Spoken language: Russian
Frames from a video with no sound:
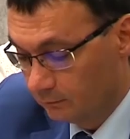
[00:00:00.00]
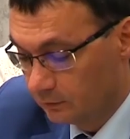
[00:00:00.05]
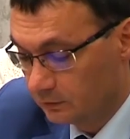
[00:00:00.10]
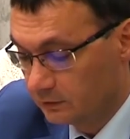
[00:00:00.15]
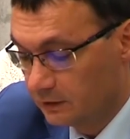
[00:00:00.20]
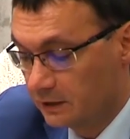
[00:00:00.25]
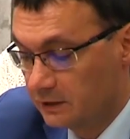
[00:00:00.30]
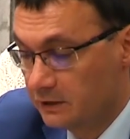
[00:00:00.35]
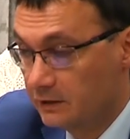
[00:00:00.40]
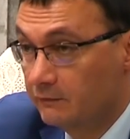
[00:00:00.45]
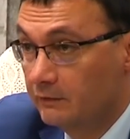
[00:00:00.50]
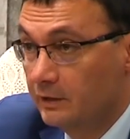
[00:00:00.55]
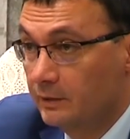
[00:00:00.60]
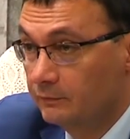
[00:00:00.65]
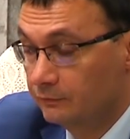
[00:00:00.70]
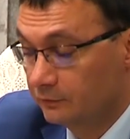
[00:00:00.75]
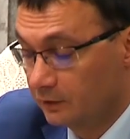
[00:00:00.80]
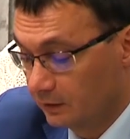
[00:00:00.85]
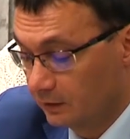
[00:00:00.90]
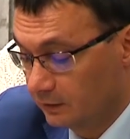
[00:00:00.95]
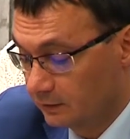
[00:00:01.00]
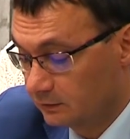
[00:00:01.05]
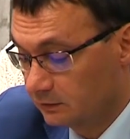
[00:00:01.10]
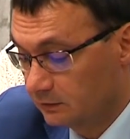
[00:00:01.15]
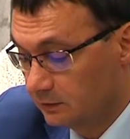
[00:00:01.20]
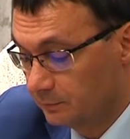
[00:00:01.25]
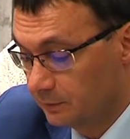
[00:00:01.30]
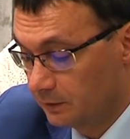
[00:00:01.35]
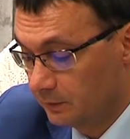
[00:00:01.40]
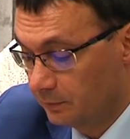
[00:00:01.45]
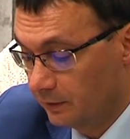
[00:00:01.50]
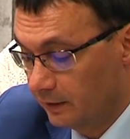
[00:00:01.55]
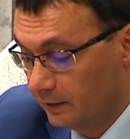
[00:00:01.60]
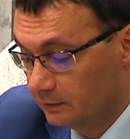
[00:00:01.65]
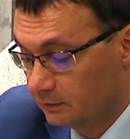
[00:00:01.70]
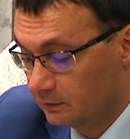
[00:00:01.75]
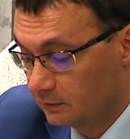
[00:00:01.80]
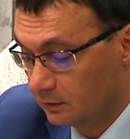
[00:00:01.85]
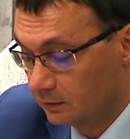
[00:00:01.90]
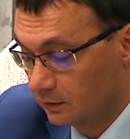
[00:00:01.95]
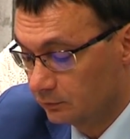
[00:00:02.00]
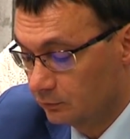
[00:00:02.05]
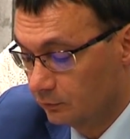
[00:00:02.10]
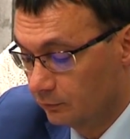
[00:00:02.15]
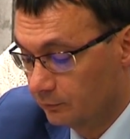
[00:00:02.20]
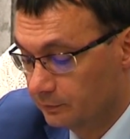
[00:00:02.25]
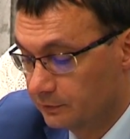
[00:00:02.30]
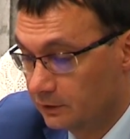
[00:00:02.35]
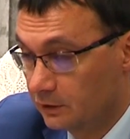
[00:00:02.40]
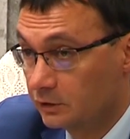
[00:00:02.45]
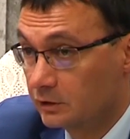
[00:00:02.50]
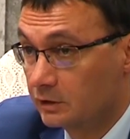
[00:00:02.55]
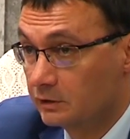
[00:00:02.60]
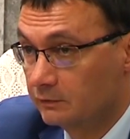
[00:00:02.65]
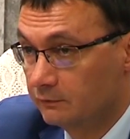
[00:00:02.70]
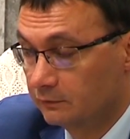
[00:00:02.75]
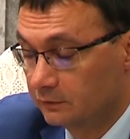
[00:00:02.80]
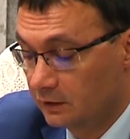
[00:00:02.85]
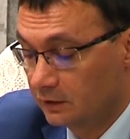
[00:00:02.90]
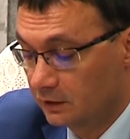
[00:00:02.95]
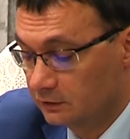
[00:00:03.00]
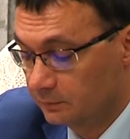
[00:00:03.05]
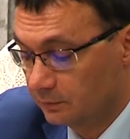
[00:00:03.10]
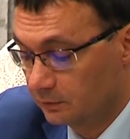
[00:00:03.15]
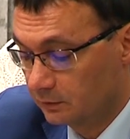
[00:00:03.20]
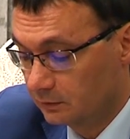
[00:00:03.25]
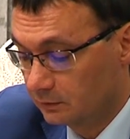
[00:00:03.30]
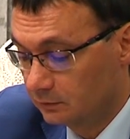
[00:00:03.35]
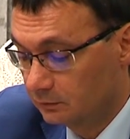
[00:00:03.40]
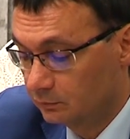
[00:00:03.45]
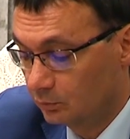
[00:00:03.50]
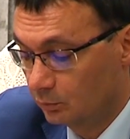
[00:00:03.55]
В настоящее время в 13 предприятиях городского пассажирского транспорта